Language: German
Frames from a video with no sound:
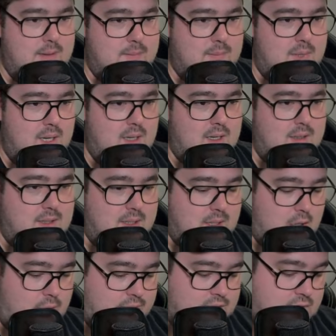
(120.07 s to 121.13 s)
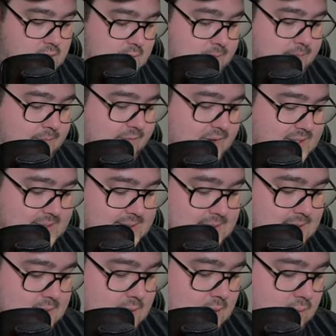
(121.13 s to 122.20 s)
mal dann aufschreiben, was
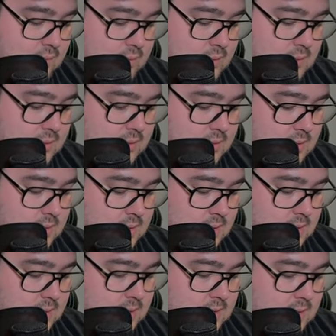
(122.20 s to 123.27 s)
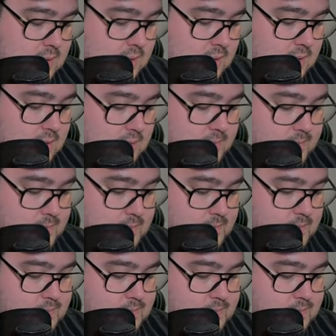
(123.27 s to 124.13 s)
genau, ähm,